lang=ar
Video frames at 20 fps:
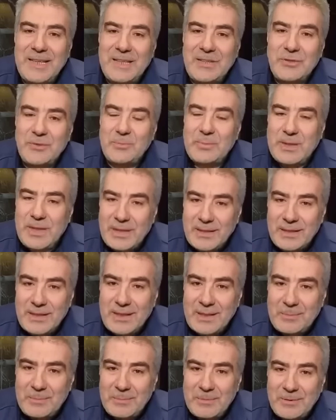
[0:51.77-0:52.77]
أن يعيش بلا
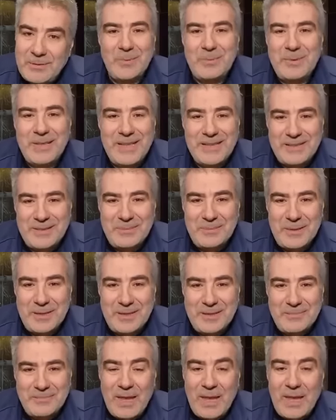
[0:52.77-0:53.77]
قلب وبلا دماغ
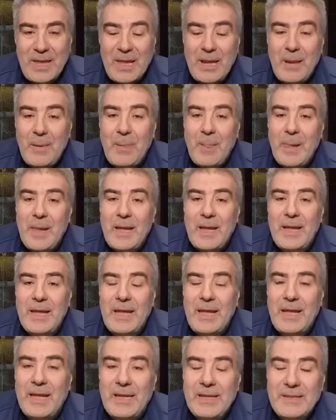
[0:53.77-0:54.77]

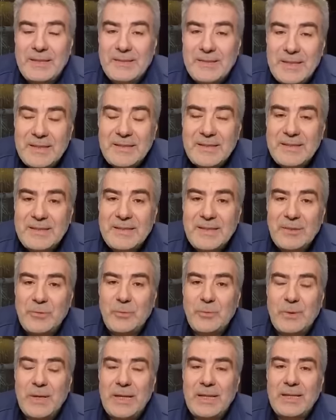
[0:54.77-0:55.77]
زيت
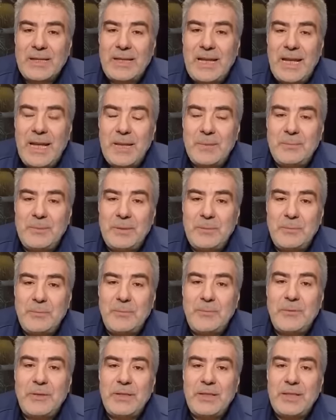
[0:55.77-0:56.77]
الزيتون أخي الحبيب
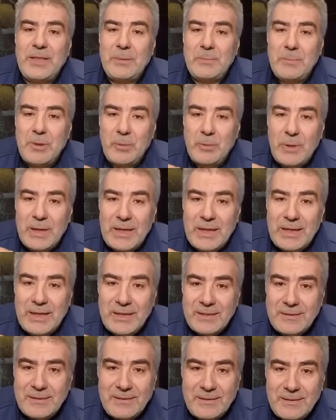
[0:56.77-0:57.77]
فيه
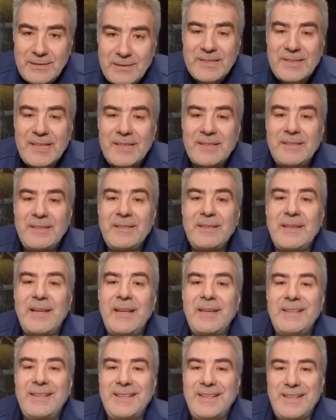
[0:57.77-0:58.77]
مواد
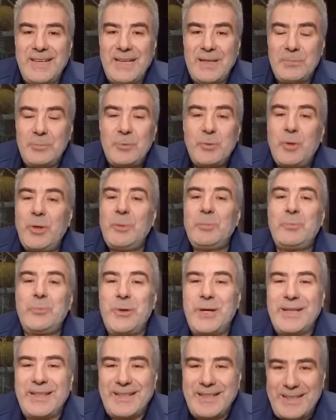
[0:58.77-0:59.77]
صديقة للقلب
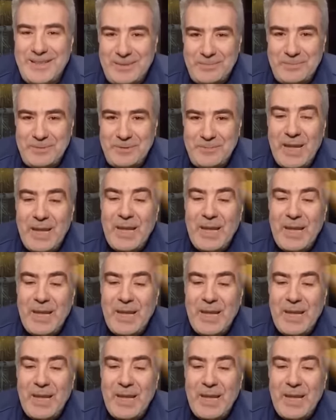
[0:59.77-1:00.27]
يحبها القلب